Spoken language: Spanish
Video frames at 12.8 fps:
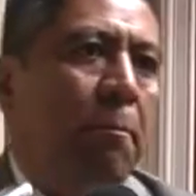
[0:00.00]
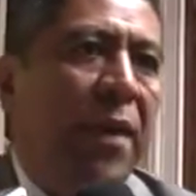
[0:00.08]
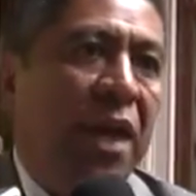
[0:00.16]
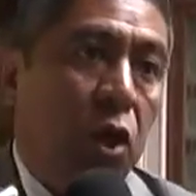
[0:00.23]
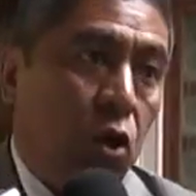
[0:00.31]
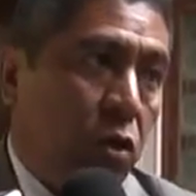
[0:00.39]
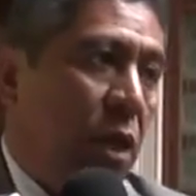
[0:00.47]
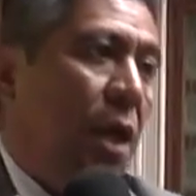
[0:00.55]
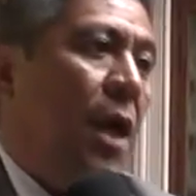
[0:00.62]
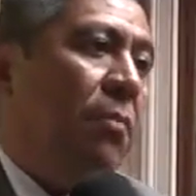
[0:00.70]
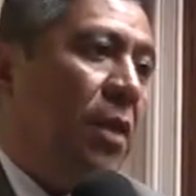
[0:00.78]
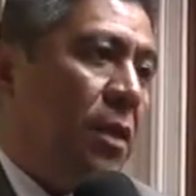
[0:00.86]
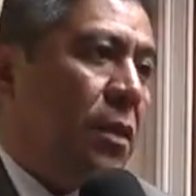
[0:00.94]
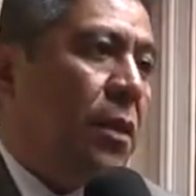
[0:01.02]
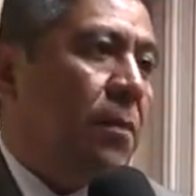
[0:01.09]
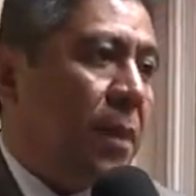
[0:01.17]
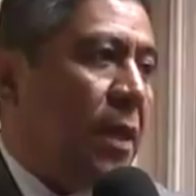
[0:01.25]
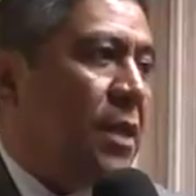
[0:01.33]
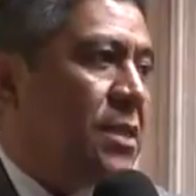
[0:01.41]
periódicamente
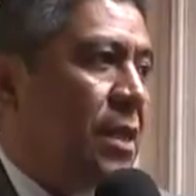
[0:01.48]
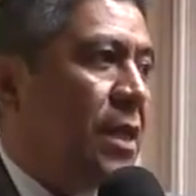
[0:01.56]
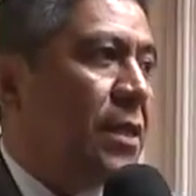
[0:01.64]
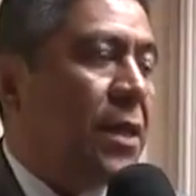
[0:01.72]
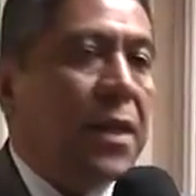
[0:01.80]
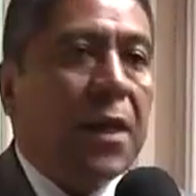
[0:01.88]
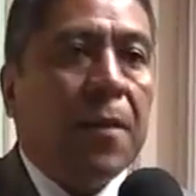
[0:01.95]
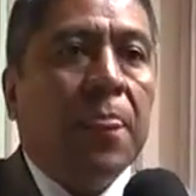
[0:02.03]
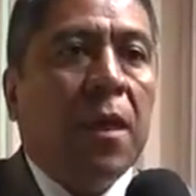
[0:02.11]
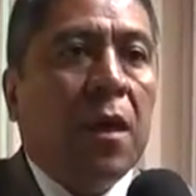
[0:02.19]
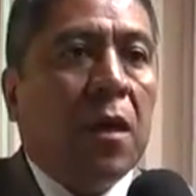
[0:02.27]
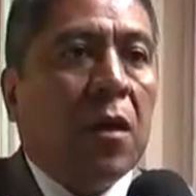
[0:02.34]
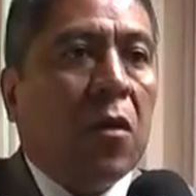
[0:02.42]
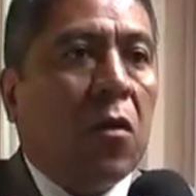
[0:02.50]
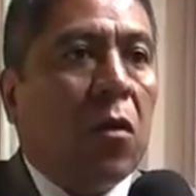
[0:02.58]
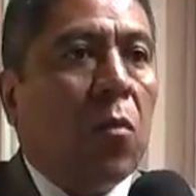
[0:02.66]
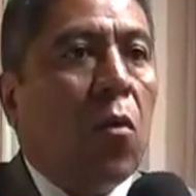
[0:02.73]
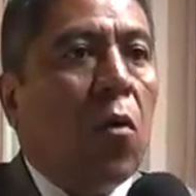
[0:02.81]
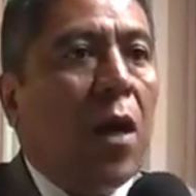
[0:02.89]
a la Secretaría
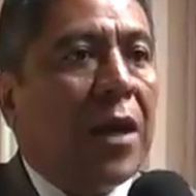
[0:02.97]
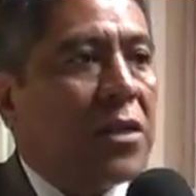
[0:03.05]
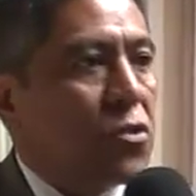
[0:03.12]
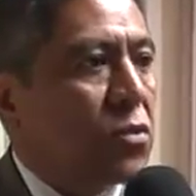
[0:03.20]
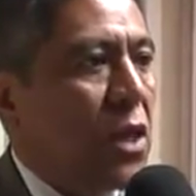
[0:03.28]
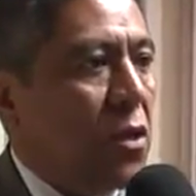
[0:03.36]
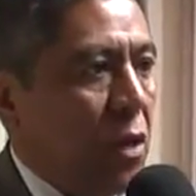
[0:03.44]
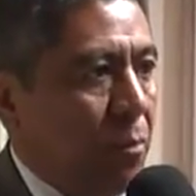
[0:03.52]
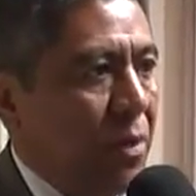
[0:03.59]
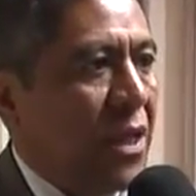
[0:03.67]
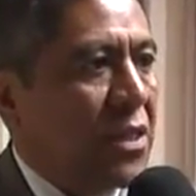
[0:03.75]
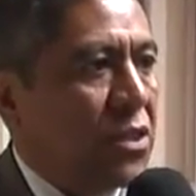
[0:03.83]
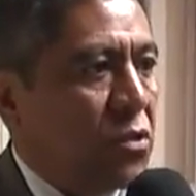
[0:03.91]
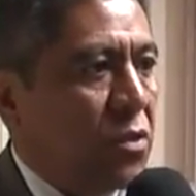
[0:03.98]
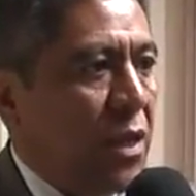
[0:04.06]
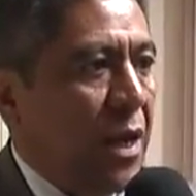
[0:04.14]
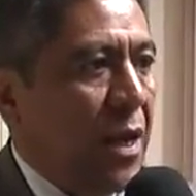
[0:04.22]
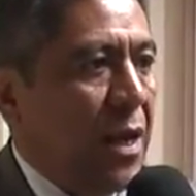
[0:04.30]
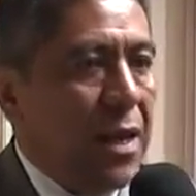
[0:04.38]
cómo ha resultado la aplicación
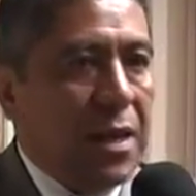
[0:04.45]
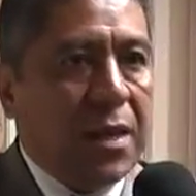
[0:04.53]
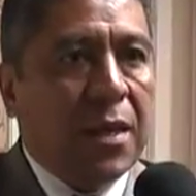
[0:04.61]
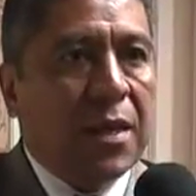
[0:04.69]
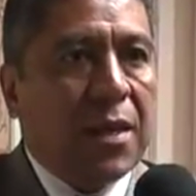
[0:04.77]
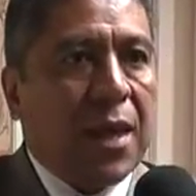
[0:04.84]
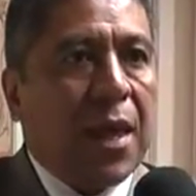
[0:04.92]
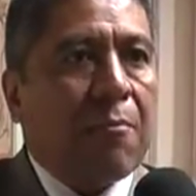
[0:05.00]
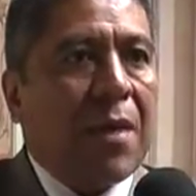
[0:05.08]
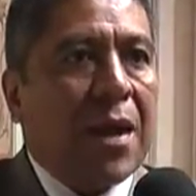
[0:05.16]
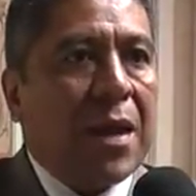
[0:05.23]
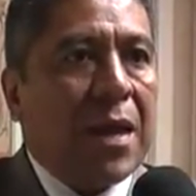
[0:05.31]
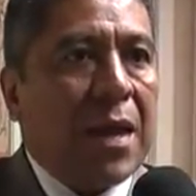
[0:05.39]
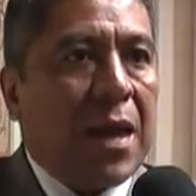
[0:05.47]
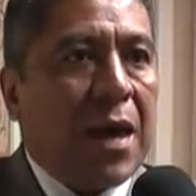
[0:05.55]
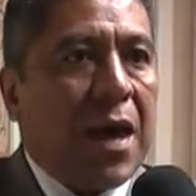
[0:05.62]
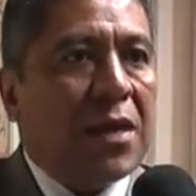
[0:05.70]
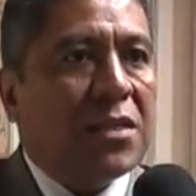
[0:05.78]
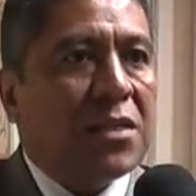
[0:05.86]
de la ley y de qué manera
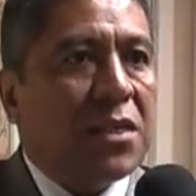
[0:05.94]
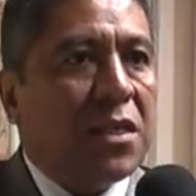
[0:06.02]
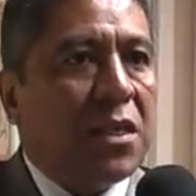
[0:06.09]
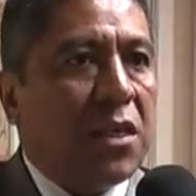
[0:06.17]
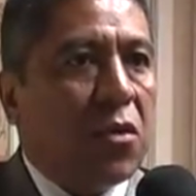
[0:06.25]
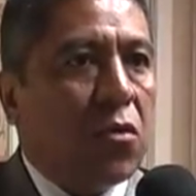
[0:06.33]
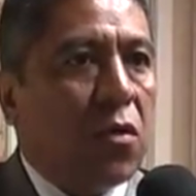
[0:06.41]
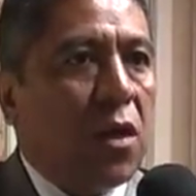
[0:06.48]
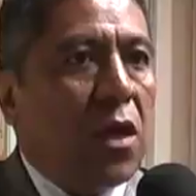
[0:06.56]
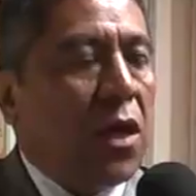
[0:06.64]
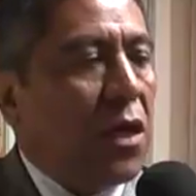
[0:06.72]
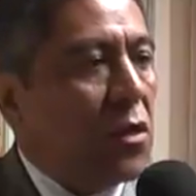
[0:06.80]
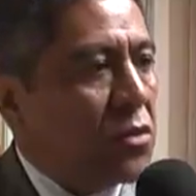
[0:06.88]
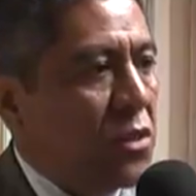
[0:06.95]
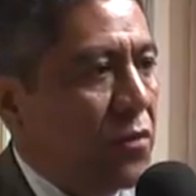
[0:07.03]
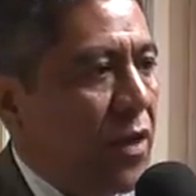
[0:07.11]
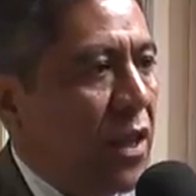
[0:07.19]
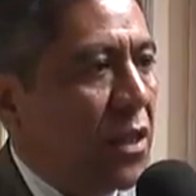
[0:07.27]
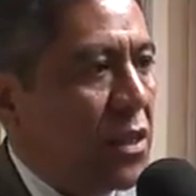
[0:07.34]
ha incidido en los
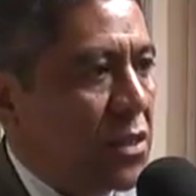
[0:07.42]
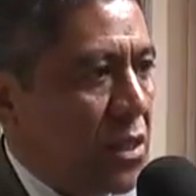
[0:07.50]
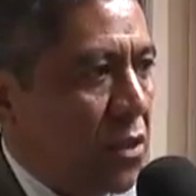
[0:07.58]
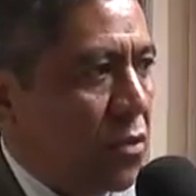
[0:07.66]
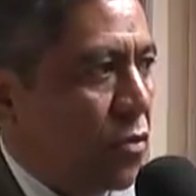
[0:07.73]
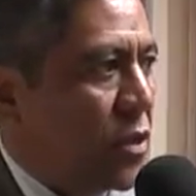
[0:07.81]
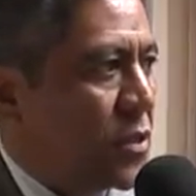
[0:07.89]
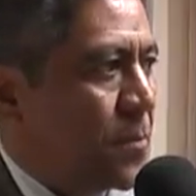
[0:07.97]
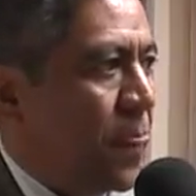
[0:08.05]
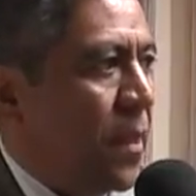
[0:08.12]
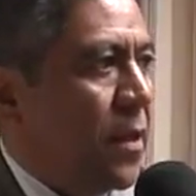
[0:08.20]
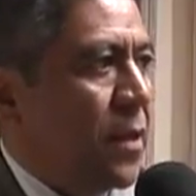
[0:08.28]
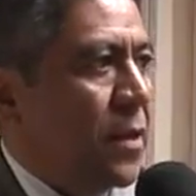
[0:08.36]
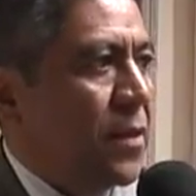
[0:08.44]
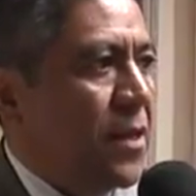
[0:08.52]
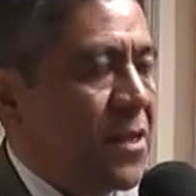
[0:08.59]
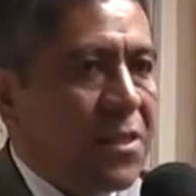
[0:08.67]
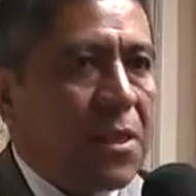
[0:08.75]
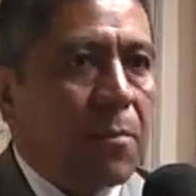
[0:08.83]
diferentes sectores.
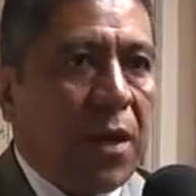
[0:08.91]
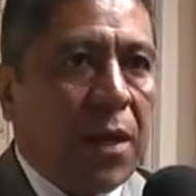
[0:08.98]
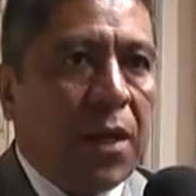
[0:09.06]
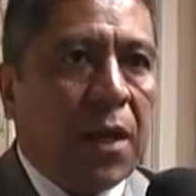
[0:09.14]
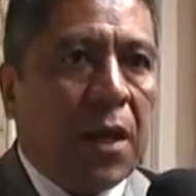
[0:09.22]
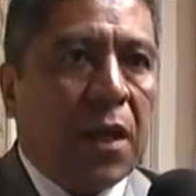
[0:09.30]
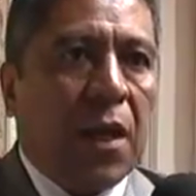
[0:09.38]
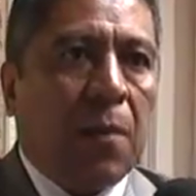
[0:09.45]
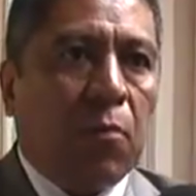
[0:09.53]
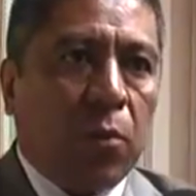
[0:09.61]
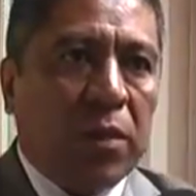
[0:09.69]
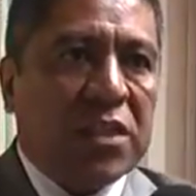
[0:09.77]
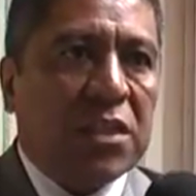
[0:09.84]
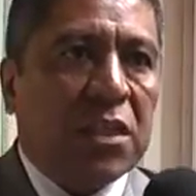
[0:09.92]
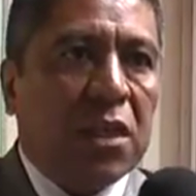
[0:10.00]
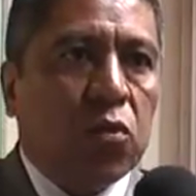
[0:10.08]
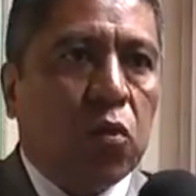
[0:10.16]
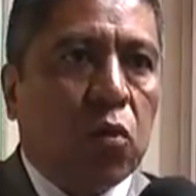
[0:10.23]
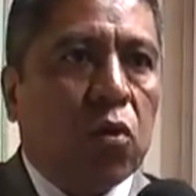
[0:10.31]
De esta manera, la propia
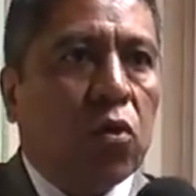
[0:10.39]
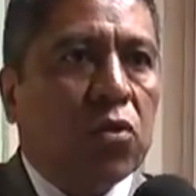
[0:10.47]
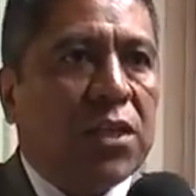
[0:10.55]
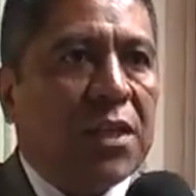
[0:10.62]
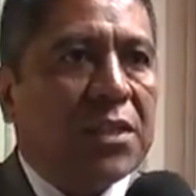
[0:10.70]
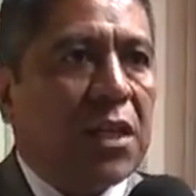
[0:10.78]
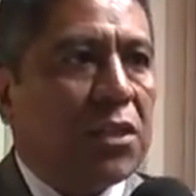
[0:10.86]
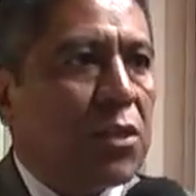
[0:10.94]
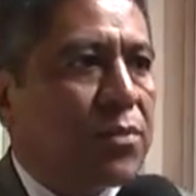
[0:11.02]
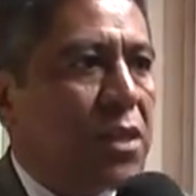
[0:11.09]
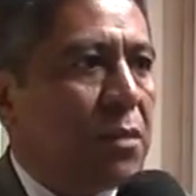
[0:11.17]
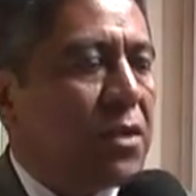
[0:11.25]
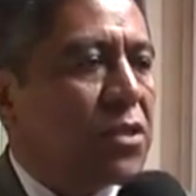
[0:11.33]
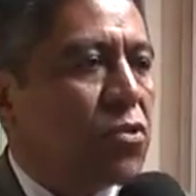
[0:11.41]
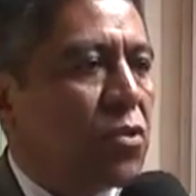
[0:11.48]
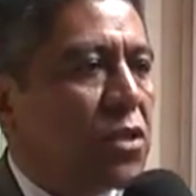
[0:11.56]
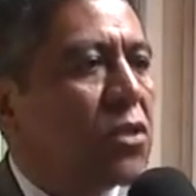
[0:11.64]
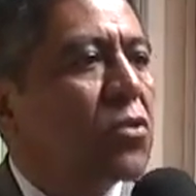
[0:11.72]
sede Tour nos hace las observaciones y